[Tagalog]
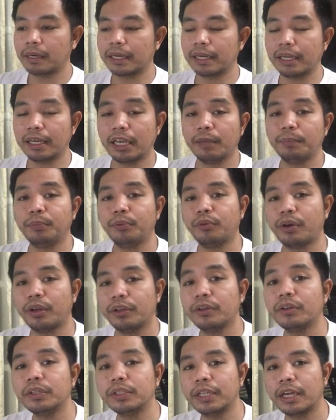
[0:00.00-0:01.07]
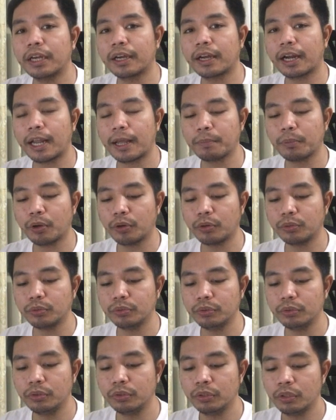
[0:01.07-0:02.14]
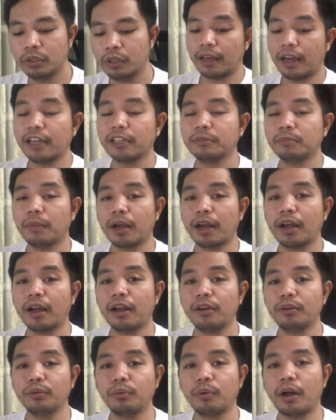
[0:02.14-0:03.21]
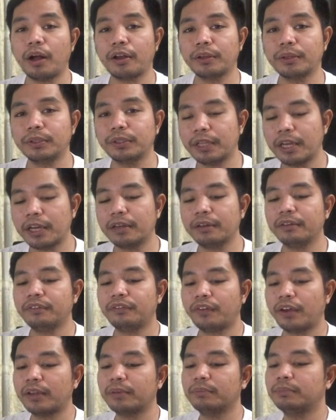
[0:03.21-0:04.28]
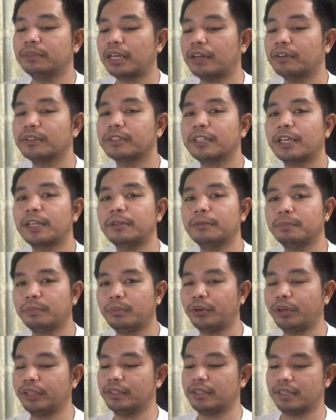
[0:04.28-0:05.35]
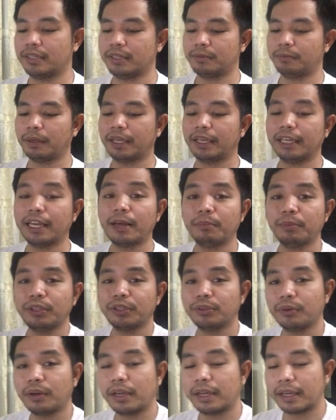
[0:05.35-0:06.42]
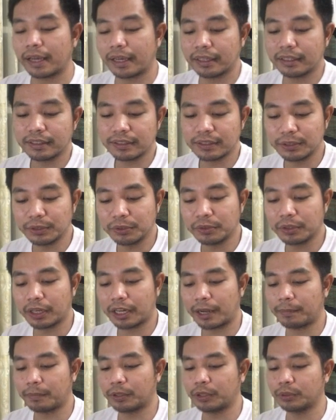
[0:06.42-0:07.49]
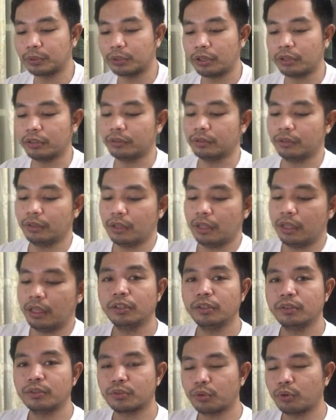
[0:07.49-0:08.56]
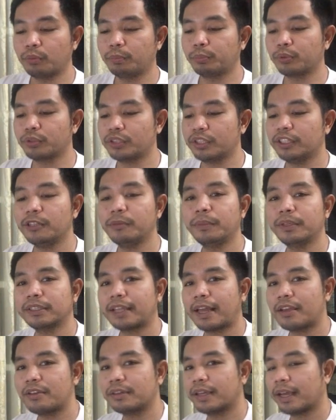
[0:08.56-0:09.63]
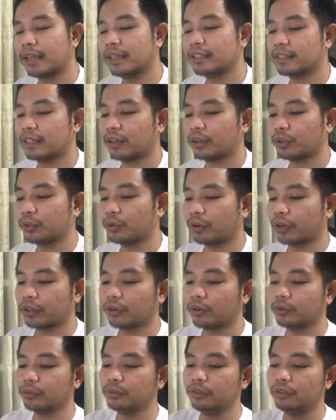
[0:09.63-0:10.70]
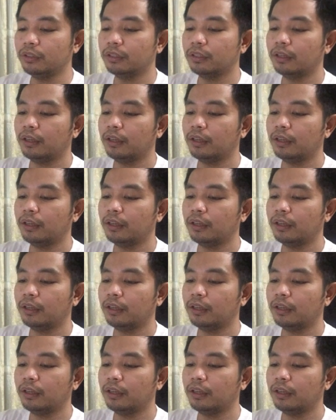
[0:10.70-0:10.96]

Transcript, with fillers: maglagay po kayo ng clap code at makakakuha kayo ng 5,000 points. Pag ginamit nyo nga guys yung clap code ko. So proceed naman tayo guys sa QR code.